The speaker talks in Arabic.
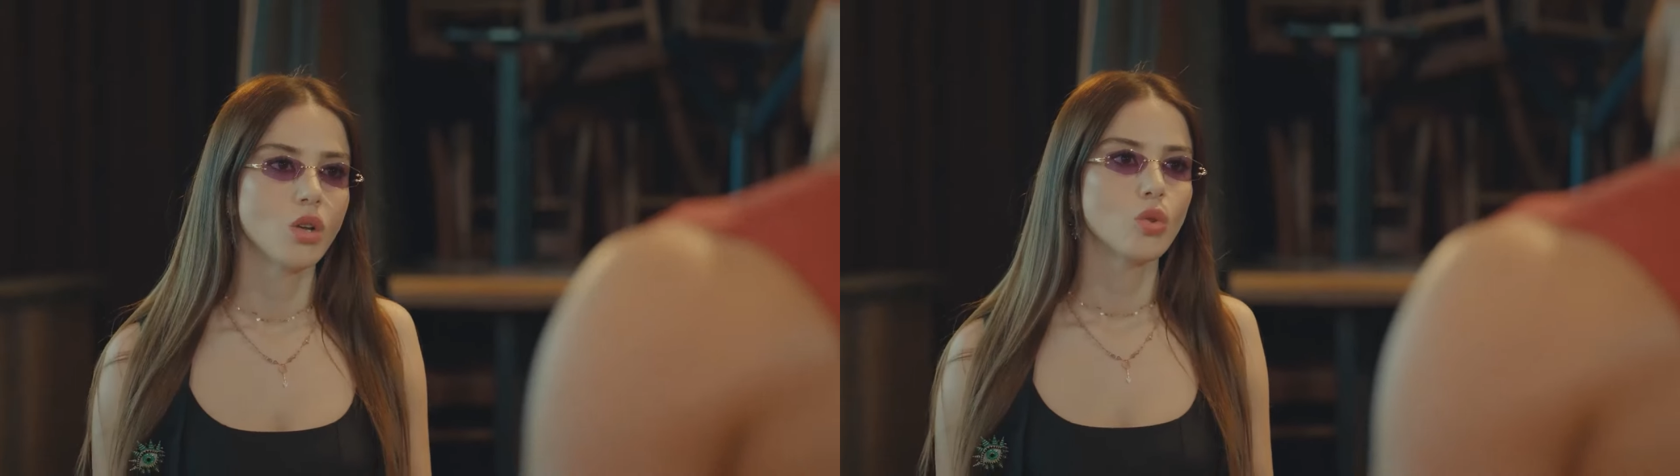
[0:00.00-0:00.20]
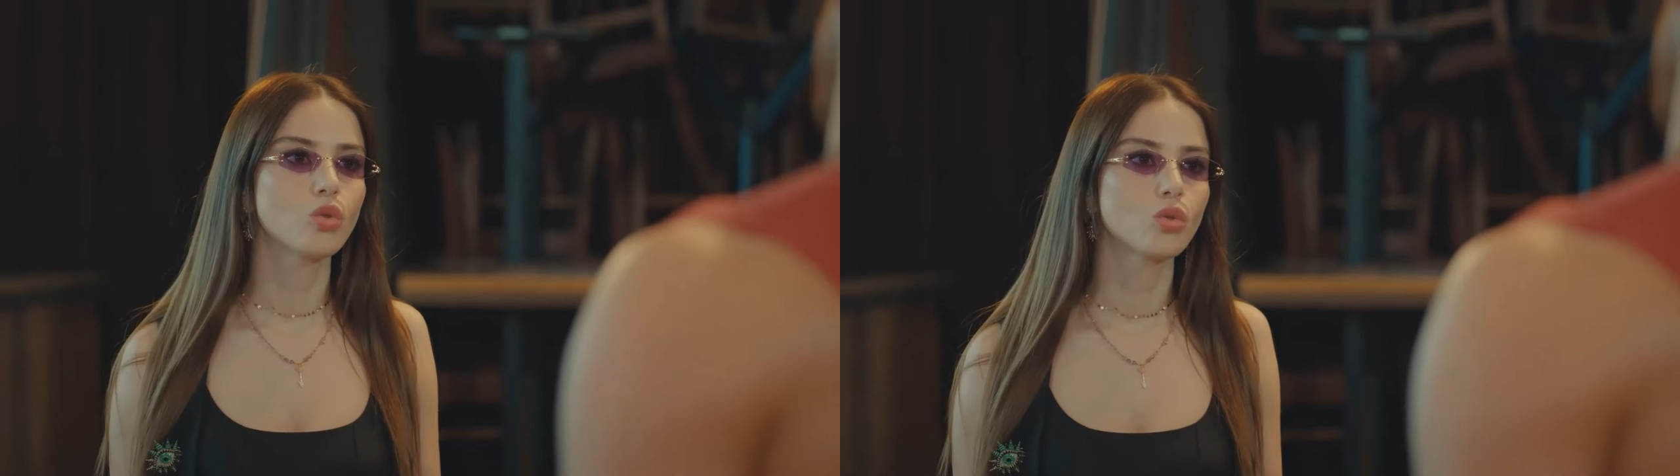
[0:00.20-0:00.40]

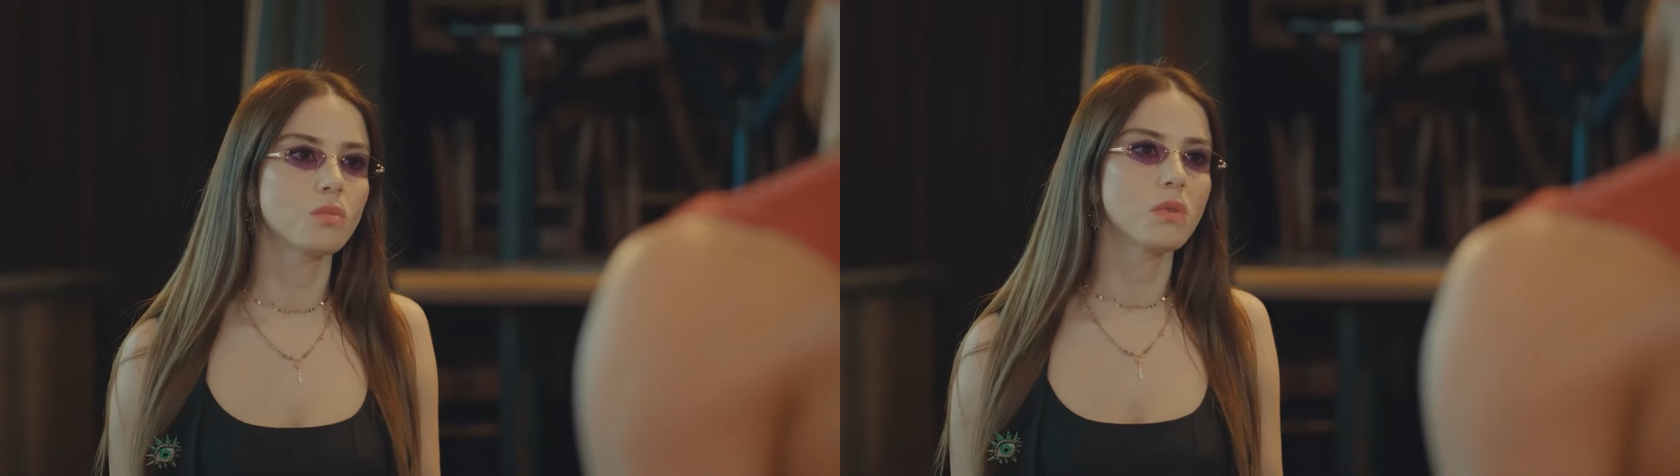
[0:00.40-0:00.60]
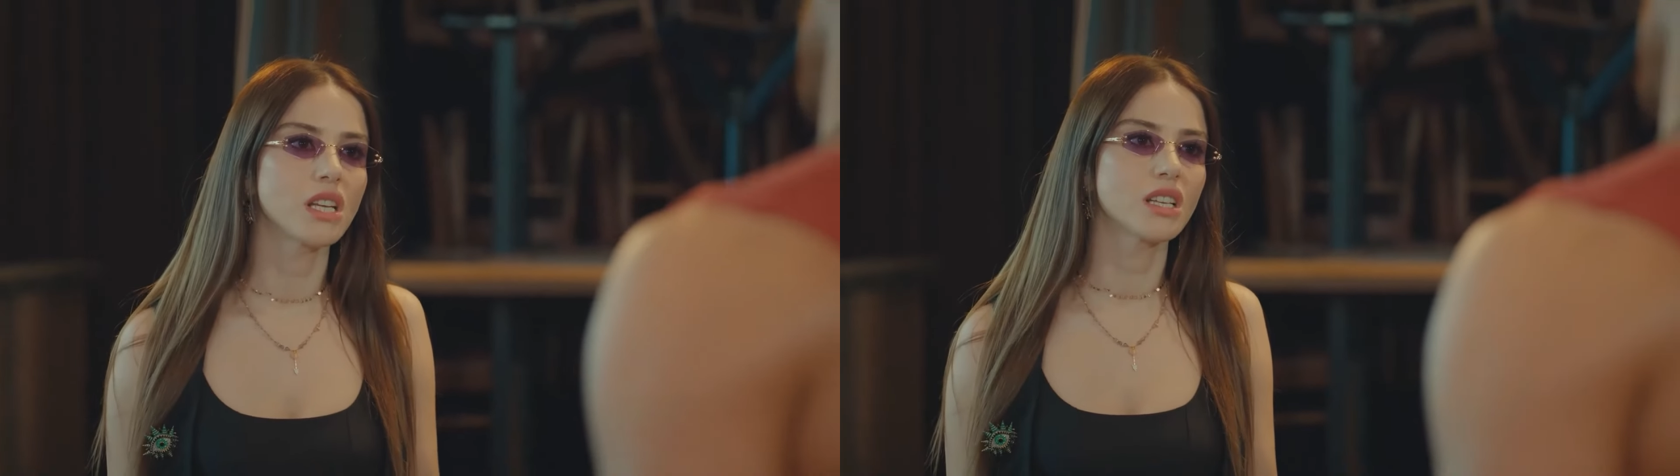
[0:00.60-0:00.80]
بقى
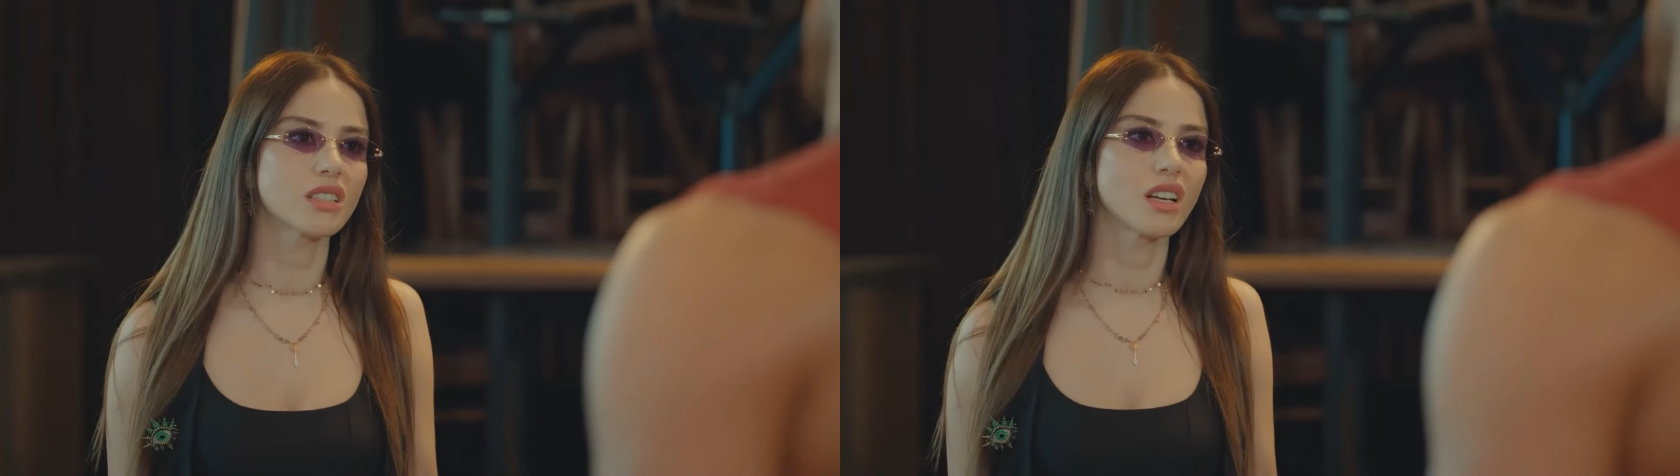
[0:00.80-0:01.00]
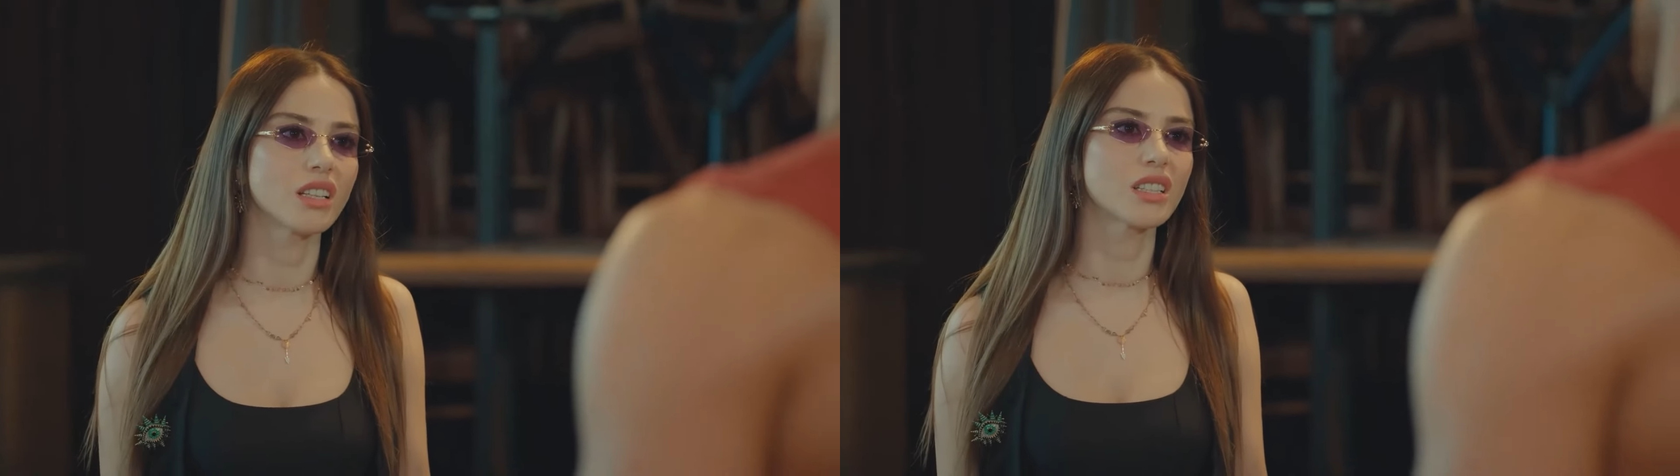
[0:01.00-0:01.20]
ولك
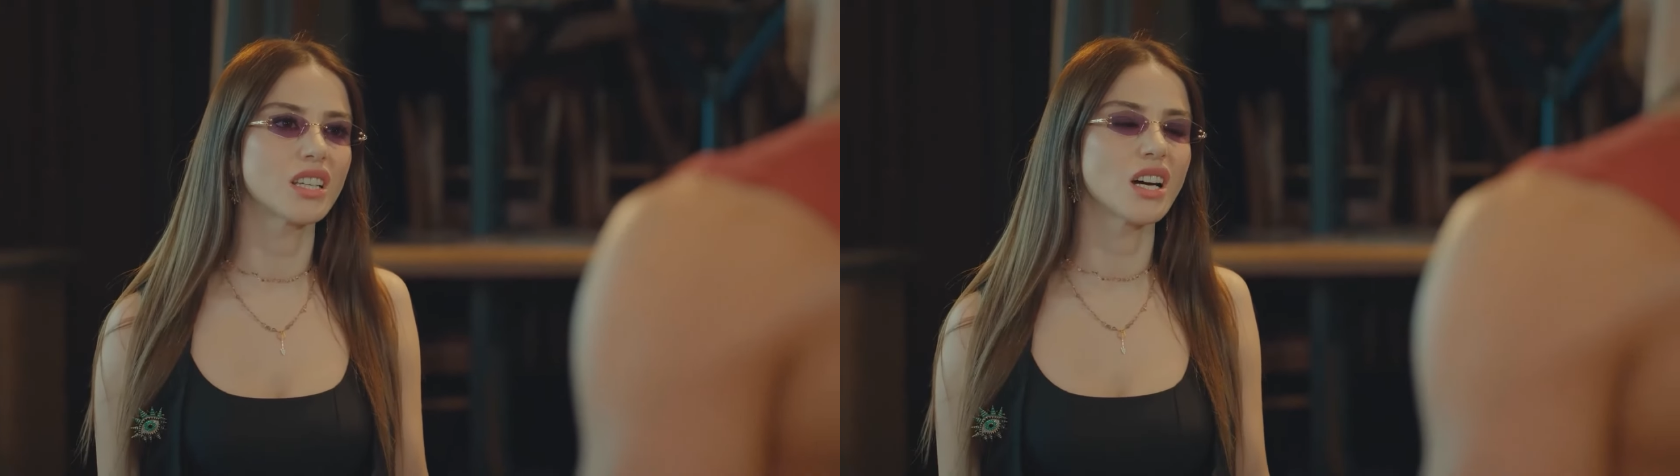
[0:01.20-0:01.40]
يبعت لك حمى